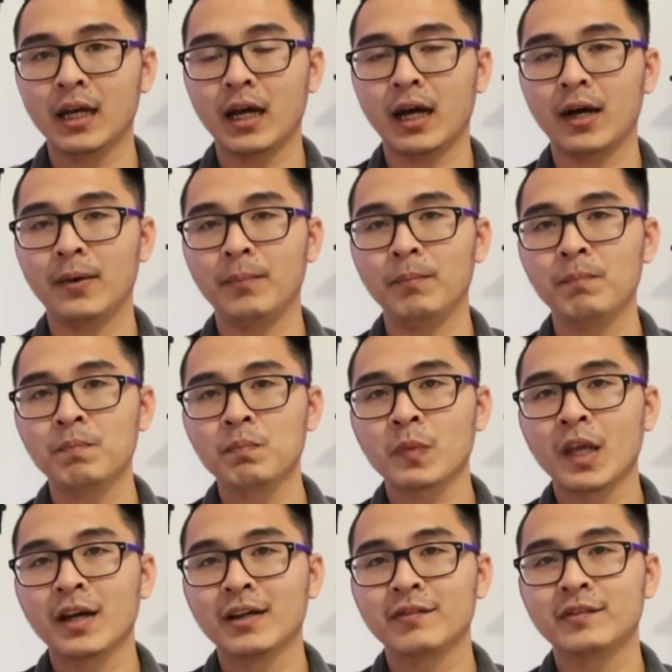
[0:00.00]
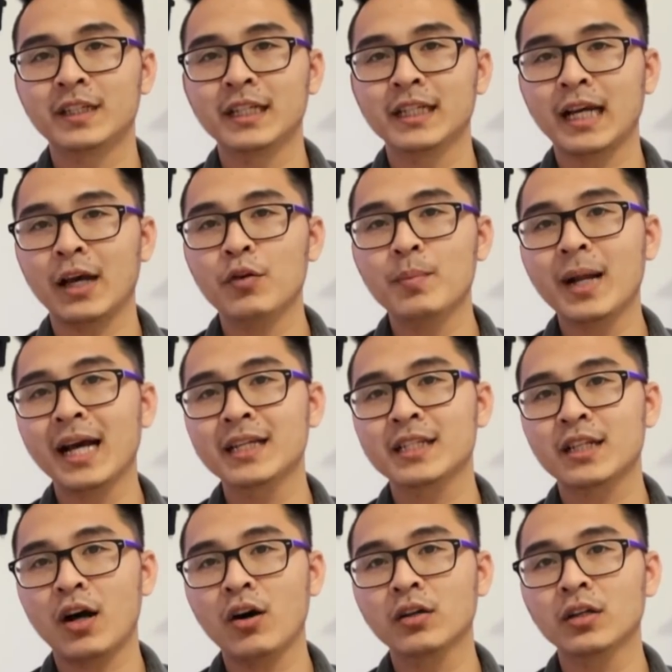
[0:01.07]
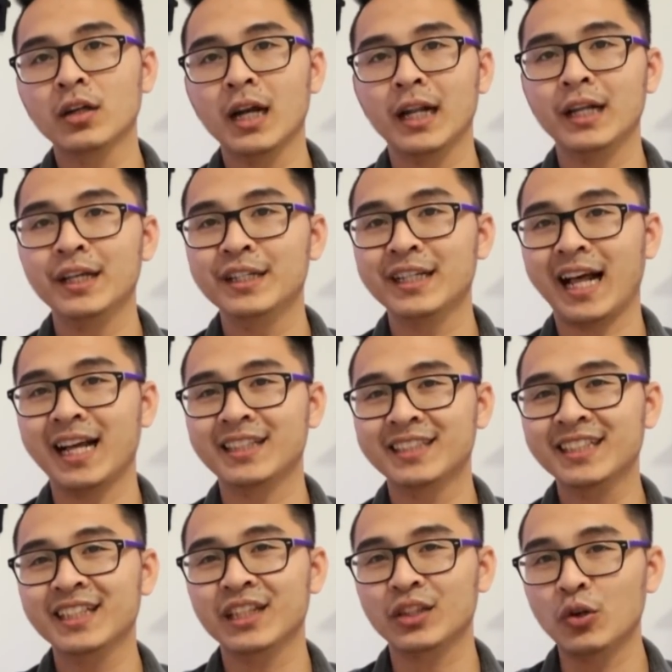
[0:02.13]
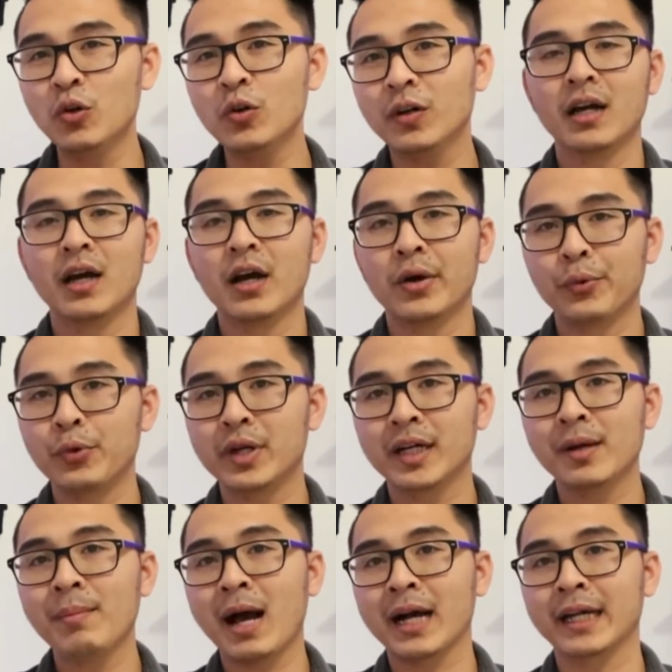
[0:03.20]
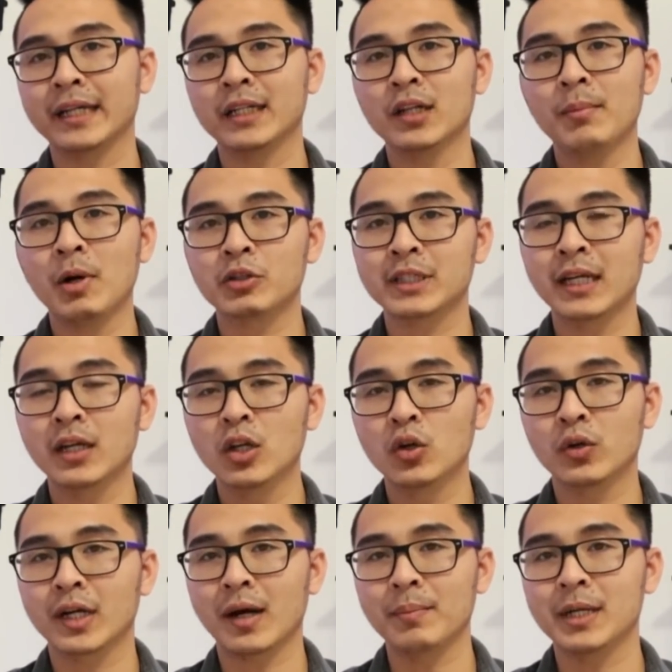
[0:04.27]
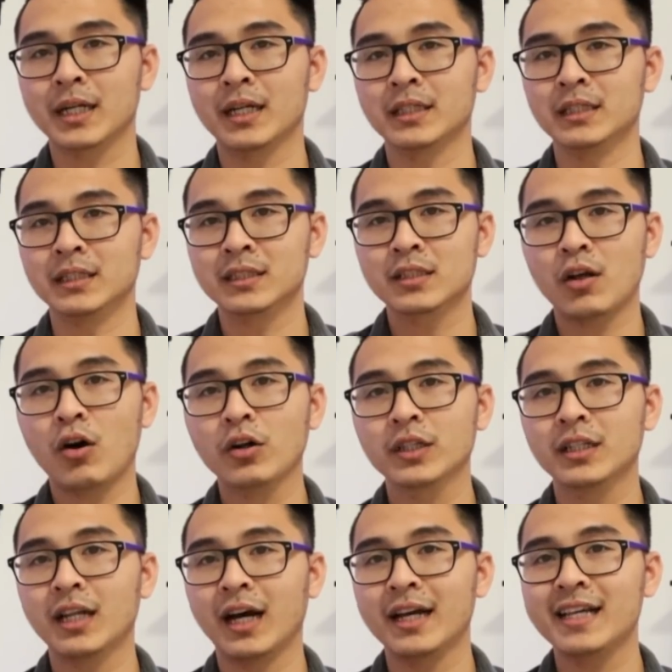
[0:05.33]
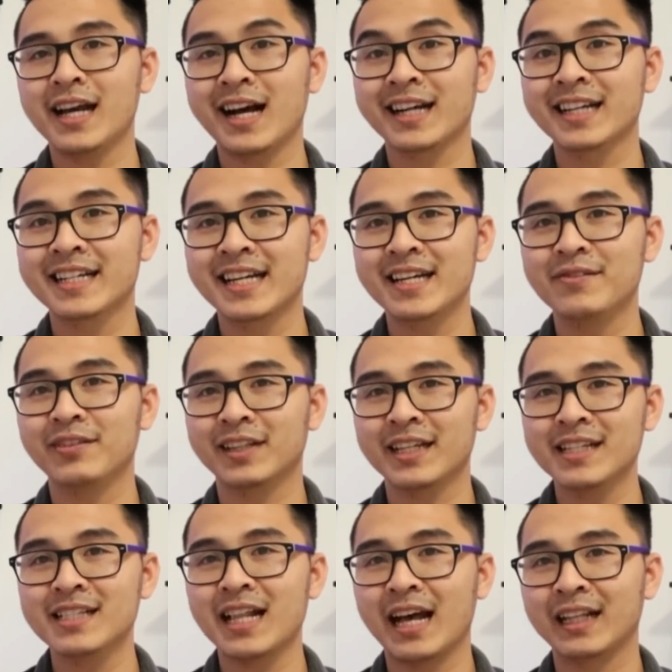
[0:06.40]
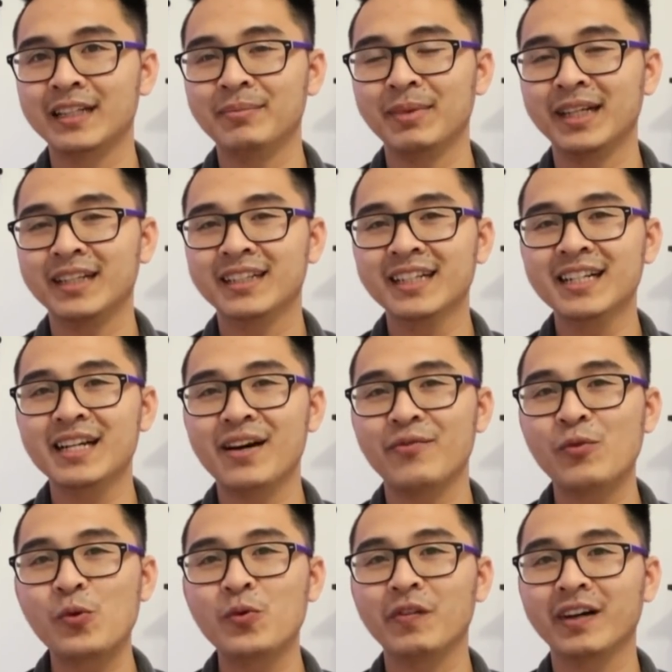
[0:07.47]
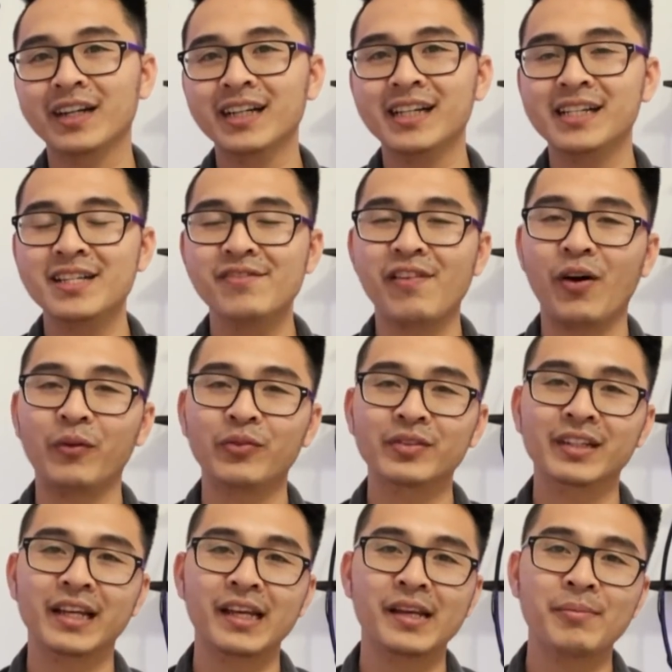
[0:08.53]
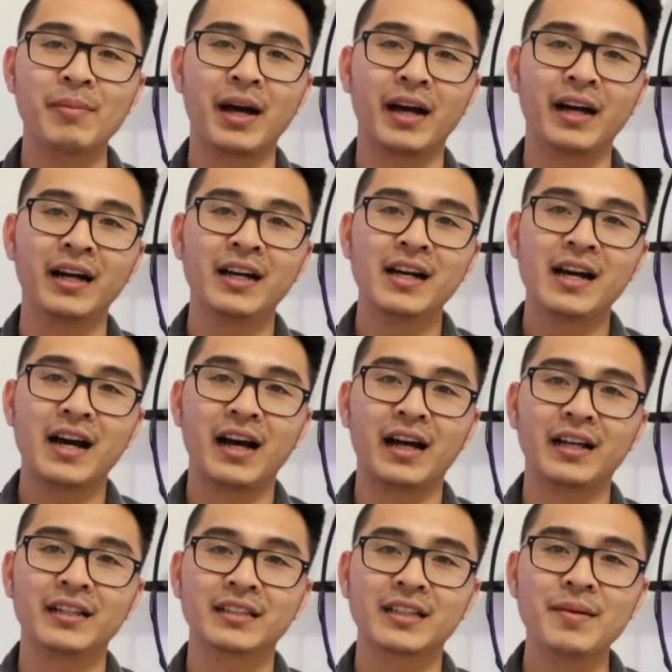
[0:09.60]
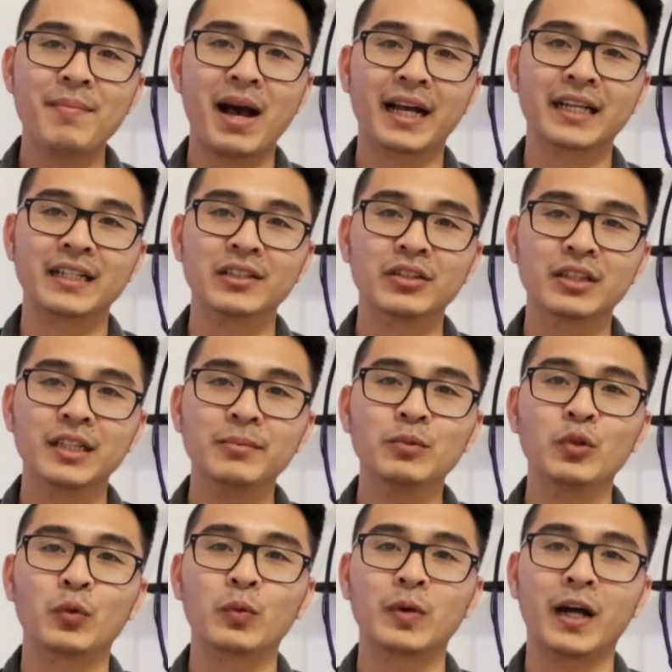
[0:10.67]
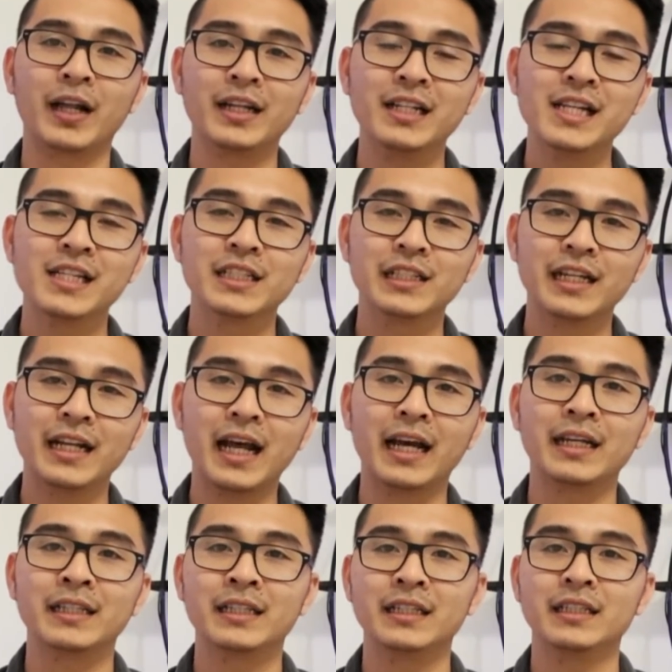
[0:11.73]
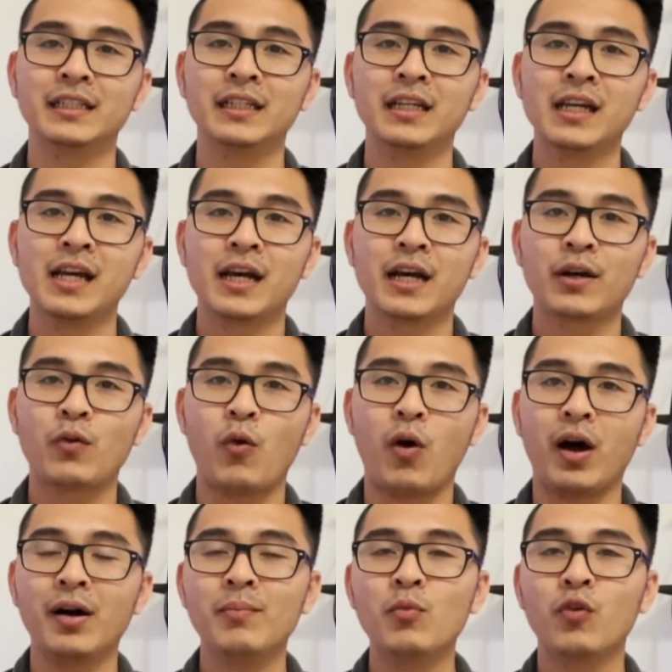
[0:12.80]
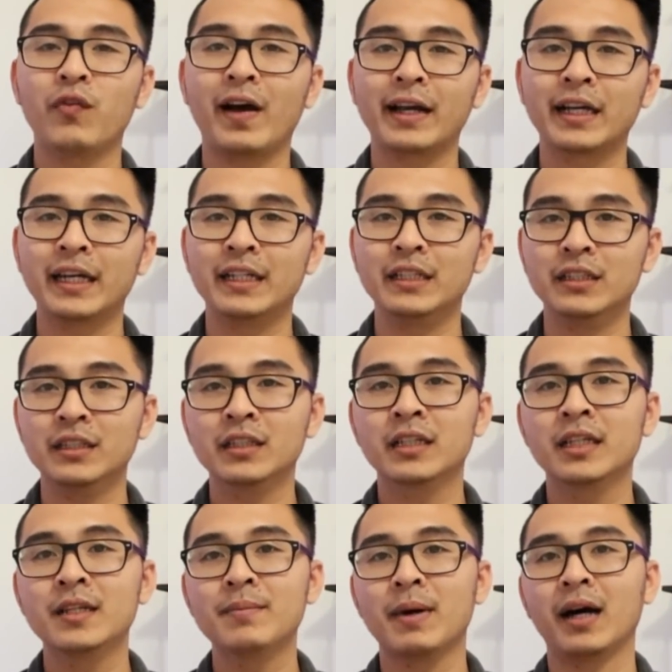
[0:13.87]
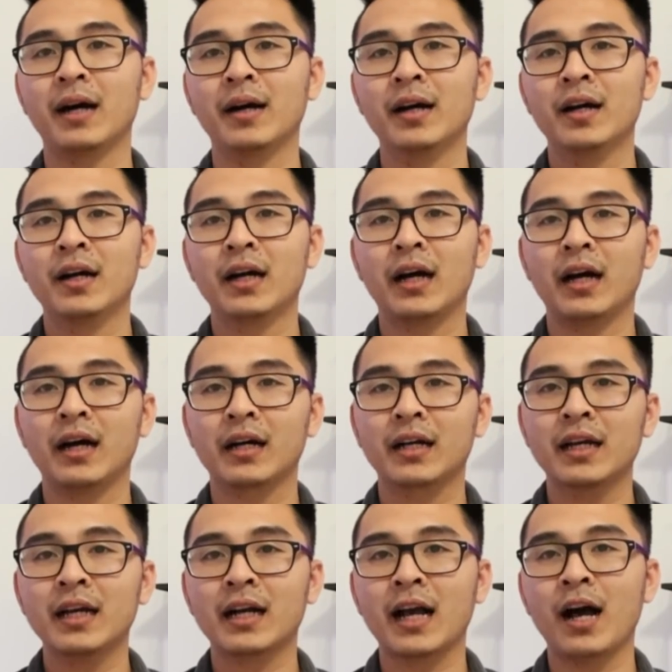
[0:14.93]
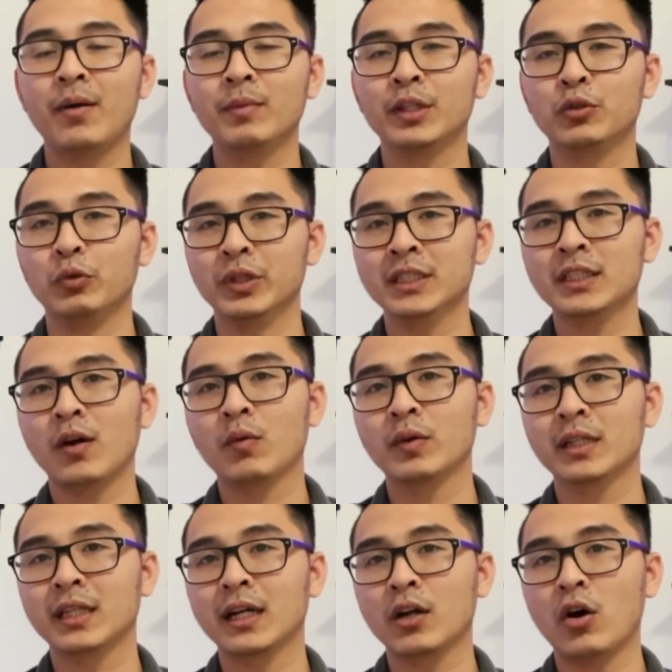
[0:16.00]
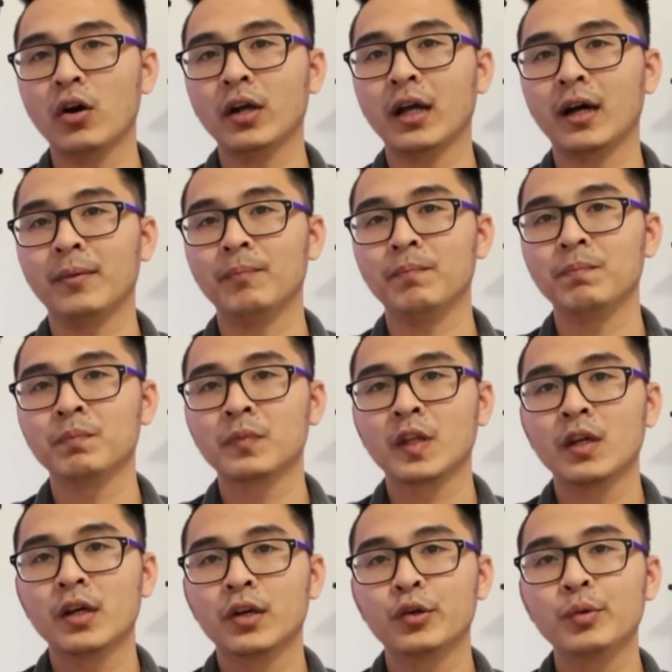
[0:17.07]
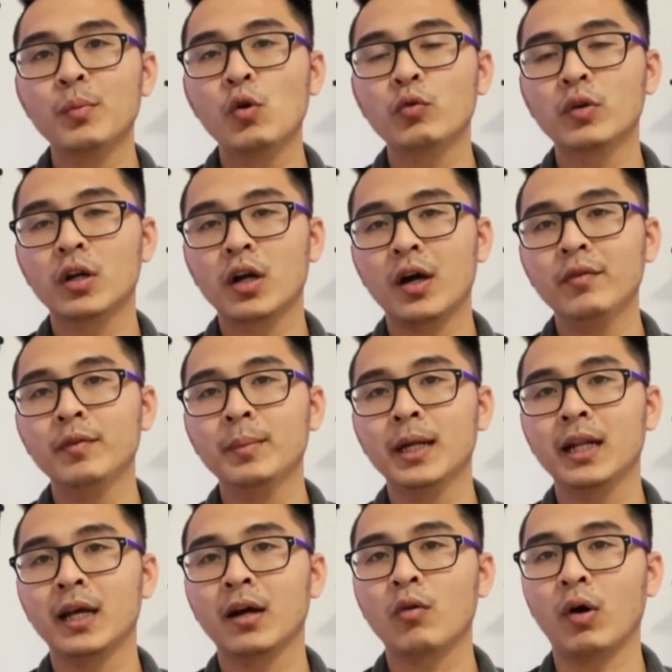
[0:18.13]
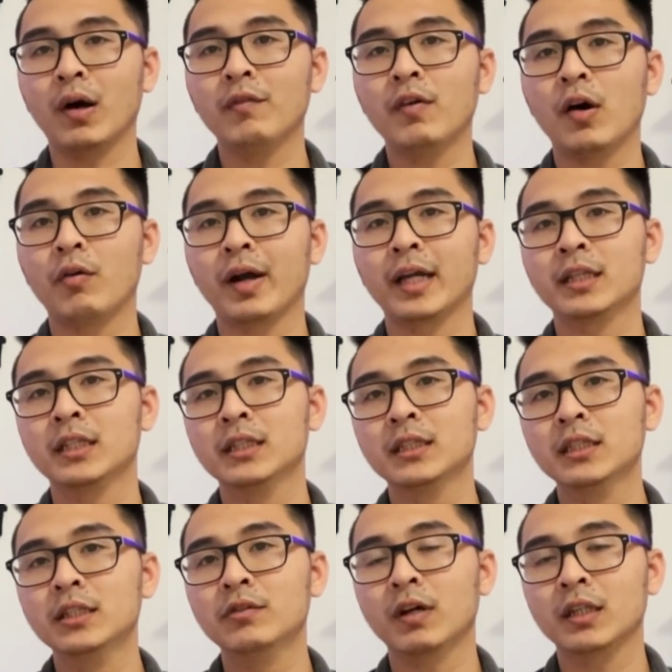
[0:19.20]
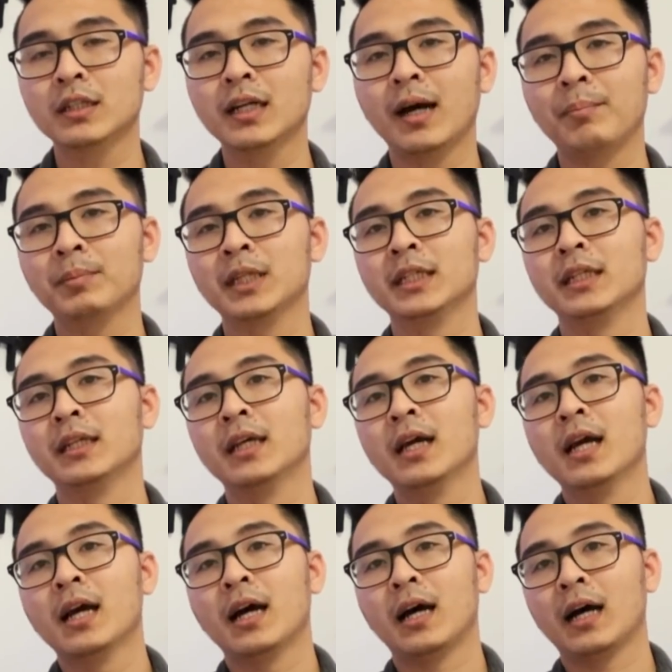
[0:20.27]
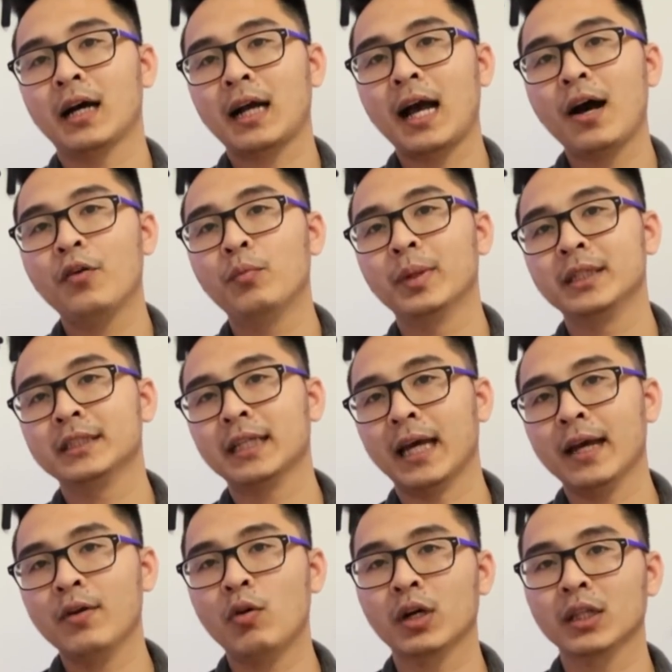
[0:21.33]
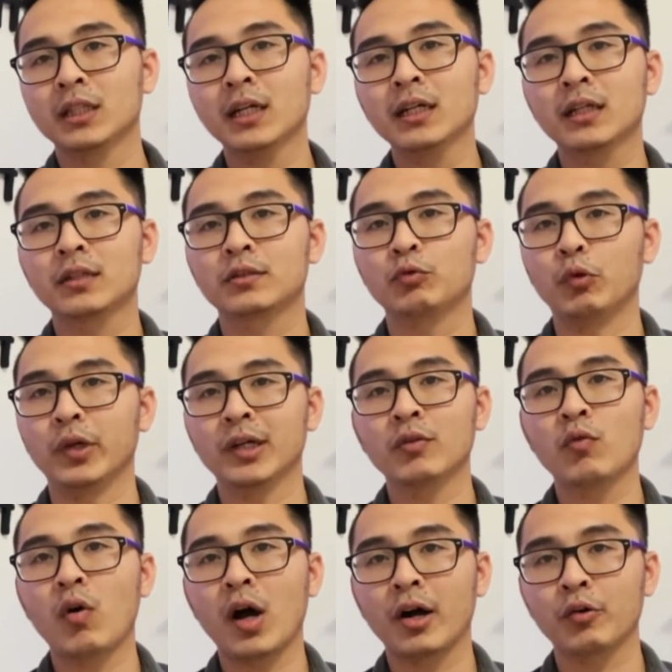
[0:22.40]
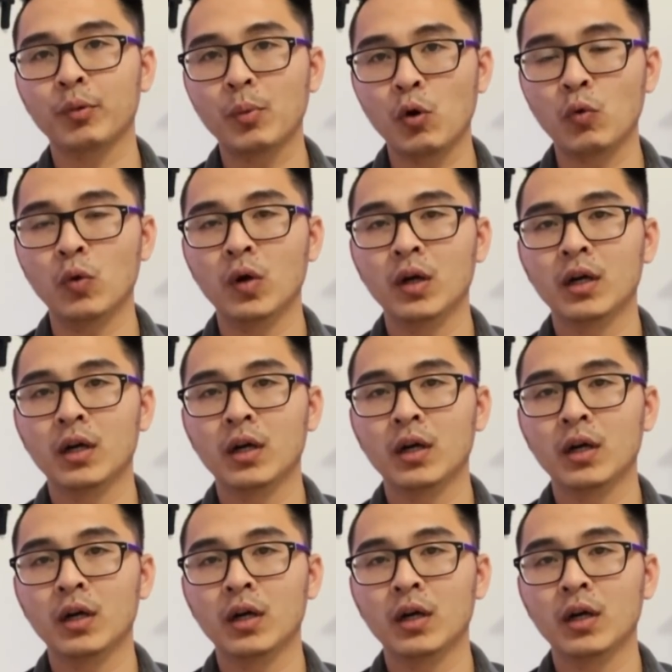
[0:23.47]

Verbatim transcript: um, Thì ngày hôm nay stock nó lại lên lại rất là tốt, nguyên cái market nó màu xanh luôn. Đặc biệt là những stock như là A R K K và Tesla thì mình rất là vui và rất là hy vọng để mà à, cái market nó tiếp tục à, đi lên như thế này. Thì khoảng một vài ngày nữa khi mà à, cái account mình chuyển xong, người ta nói um, Weibo nó nói với mình là khoảng vào ngày thứ tư và thứ năm thì à, account mình sẽ hoàn tất chuyển qua Weibo.